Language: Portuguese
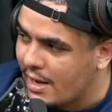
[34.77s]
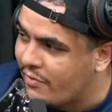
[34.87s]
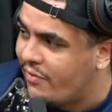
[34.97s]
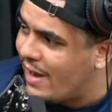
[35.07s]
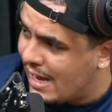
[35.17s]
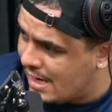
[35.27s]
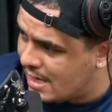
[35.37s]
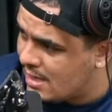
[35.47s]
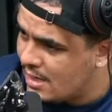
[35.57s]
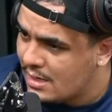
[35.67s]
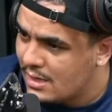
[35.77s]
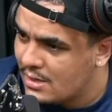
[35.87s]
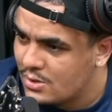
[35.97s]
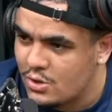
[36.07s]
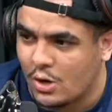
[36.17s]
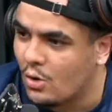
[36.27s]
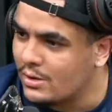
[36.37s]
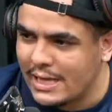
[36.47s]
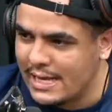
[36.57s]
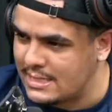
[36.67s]
nem fala. É, Só então,
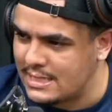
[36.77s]
acontece.